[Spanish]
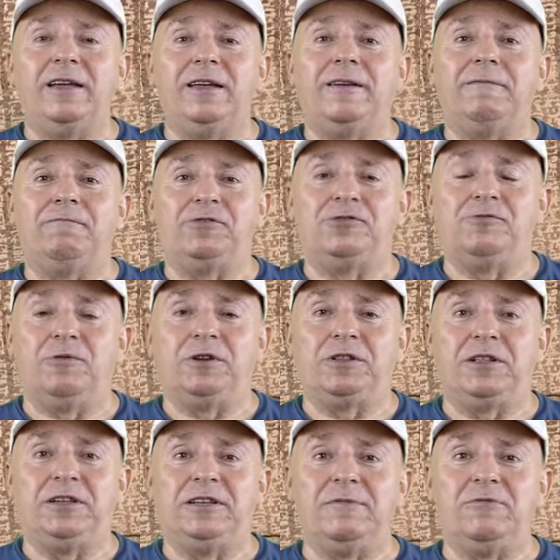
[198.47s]
eh, por
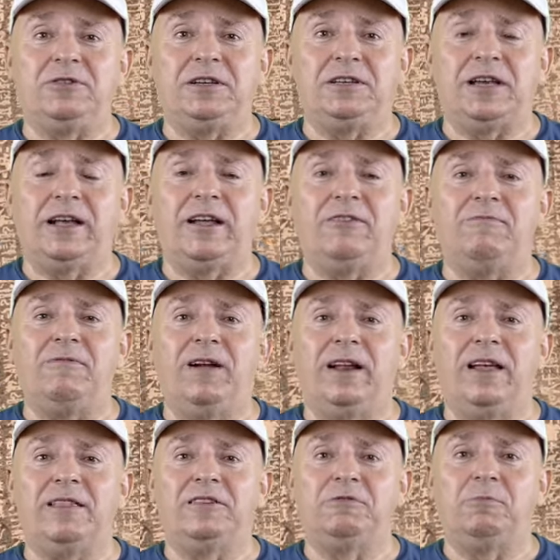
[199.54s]
supuestísimo, se sacaron
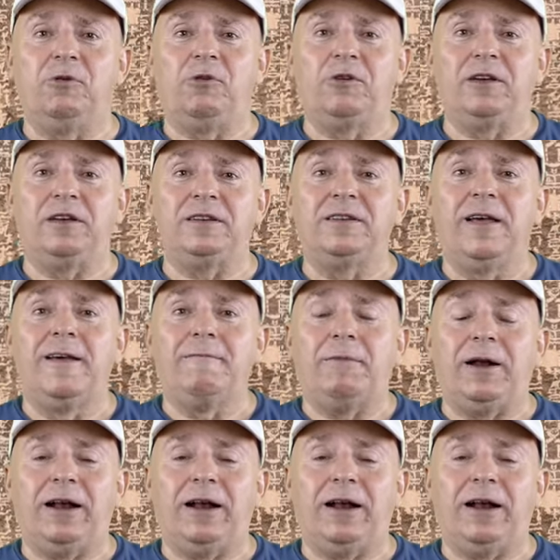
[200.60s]
grandes bloques